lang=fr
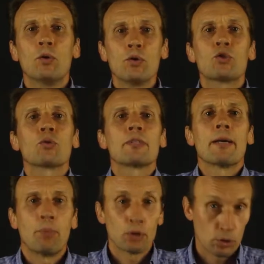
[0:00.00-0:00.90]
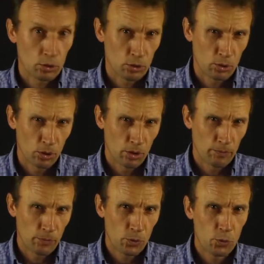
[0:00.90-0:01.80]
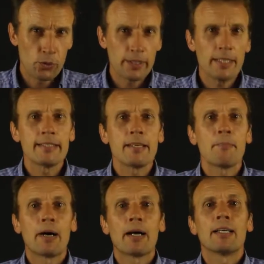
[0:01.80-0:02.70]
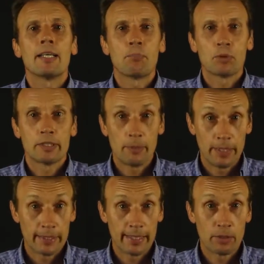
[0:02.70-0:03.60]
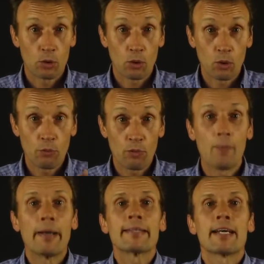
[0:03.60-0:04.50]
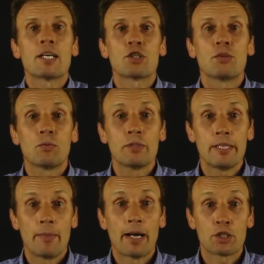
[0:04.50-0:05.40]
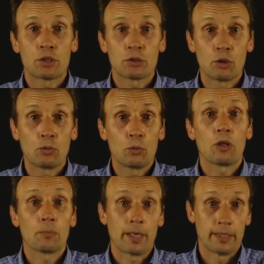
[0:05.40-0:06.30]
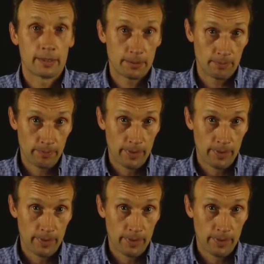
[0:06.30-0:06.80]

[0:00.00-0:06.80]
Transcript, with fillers: Une chose importante encore, n'utilisez pas les possibilités de reformatage de vos images dans WordPress.